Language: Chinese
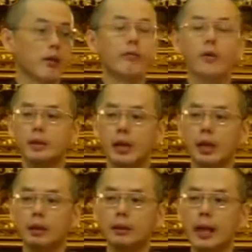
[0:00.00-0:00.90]
否
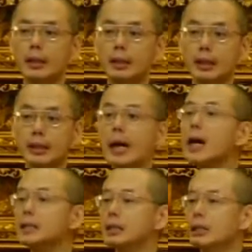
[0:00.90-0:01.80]
则当你的
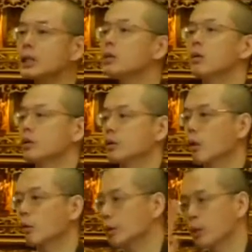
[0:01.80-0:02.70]
家人先走的
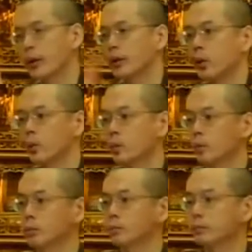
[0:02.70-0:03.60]
时候，你会很痛
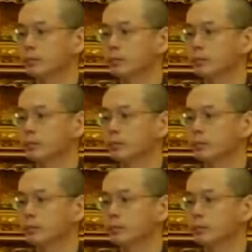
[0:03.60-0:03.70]
苦。